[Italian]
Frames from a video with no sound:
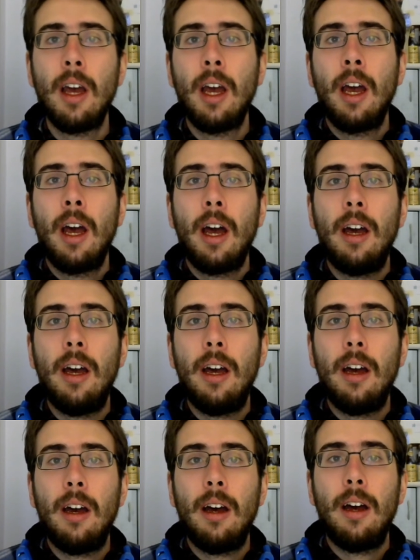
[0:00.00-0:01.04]

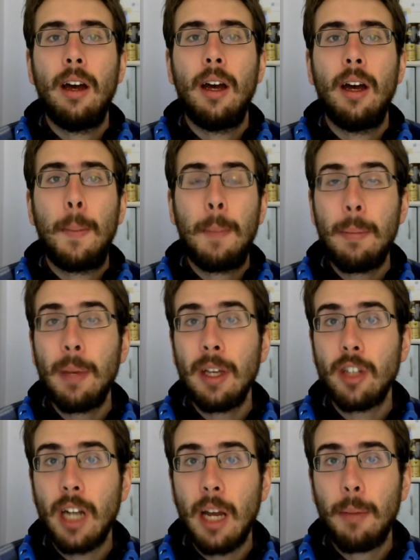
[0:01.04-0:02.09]
eh, mi
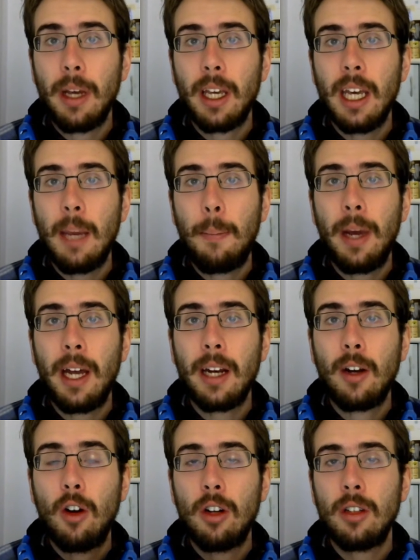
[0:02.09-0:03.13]
piacerebbe che per
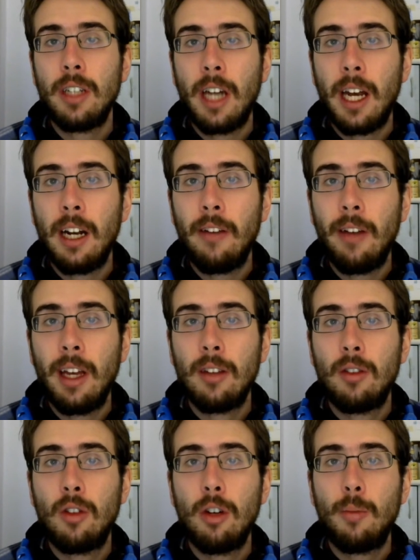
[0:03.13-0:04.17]
coordinare
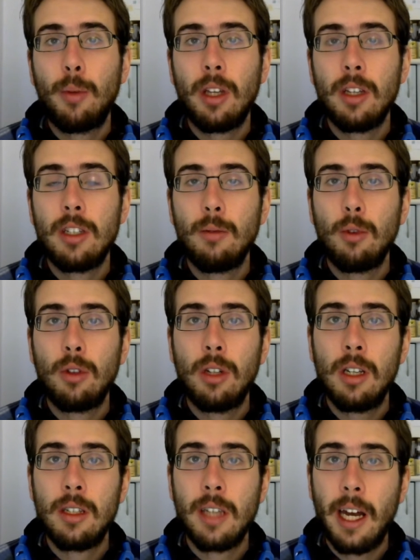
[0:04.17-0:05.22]
l'evento potessimo
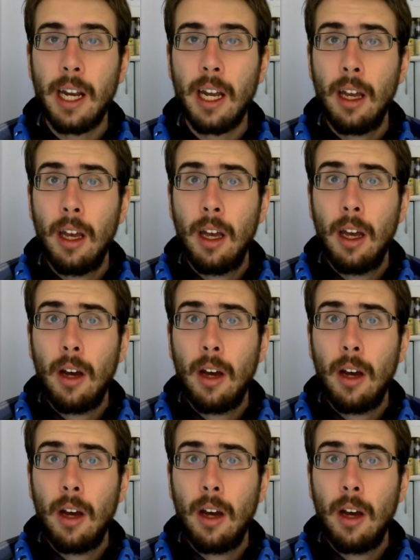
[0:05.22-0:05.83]
utilizzare